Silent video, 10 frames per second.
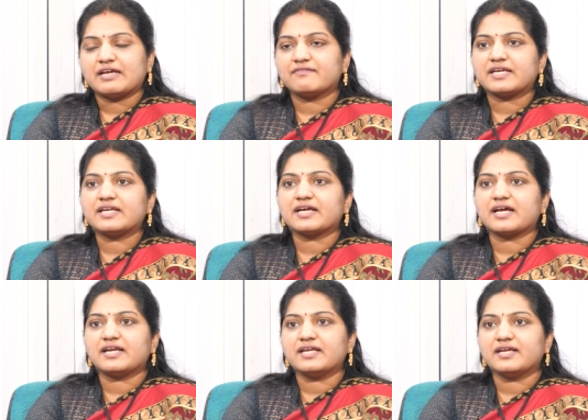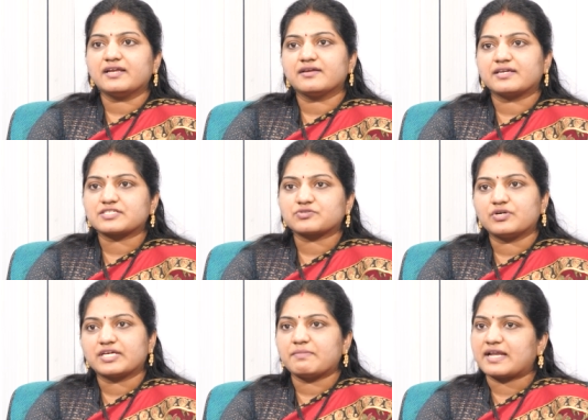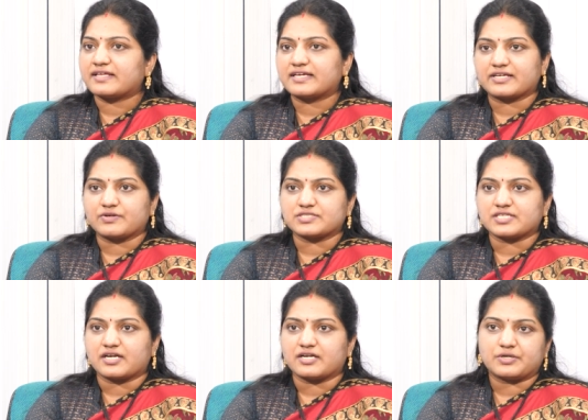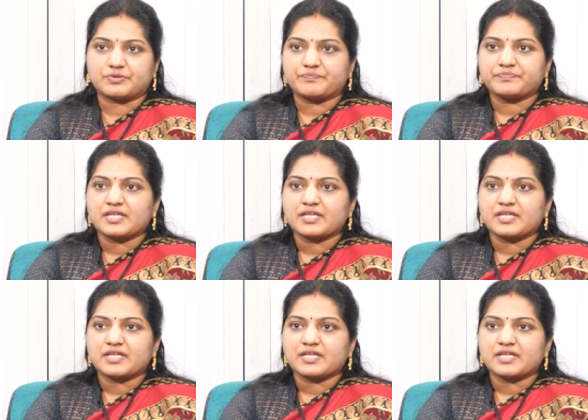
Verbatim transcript: ఎవరైనా కానీ డ్రెస్ కోడ్కి మన దగ్గరికి వస్తారు అన్నట్టు